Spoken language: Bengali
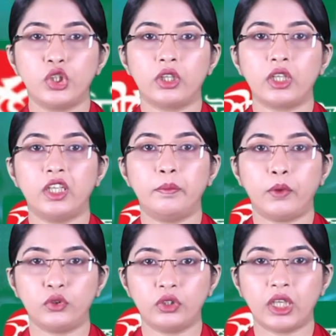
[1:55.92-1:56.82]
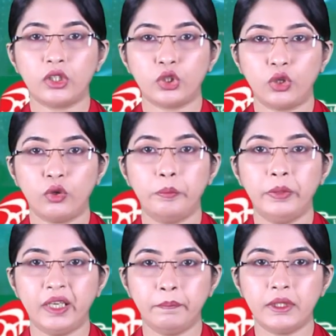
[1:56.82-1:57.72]
সরকারের পদত্যাগ সহ
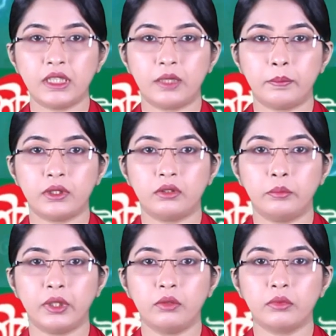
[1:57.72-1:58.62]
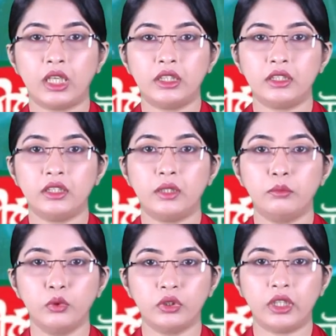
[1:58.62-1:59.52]
বিএনপি চেয়ারপারসন বেগম খালেদা খালেদা
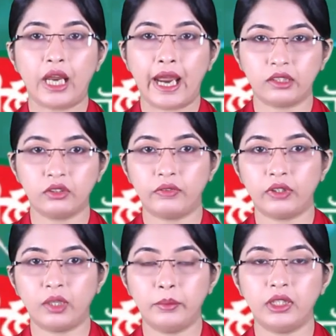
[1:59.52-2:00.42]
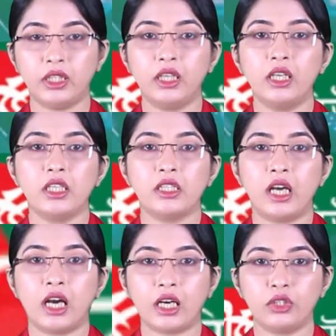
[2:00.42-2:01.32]
জিয়ার মুক্তির এক দফা দাবিতে
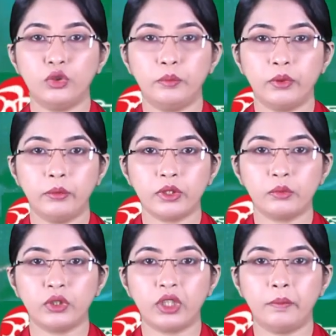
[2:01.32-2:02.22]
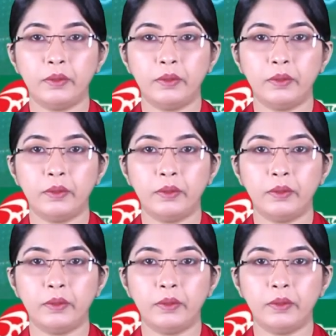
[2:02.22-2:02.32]
ঢাকার দুই প্রবেশ মুখে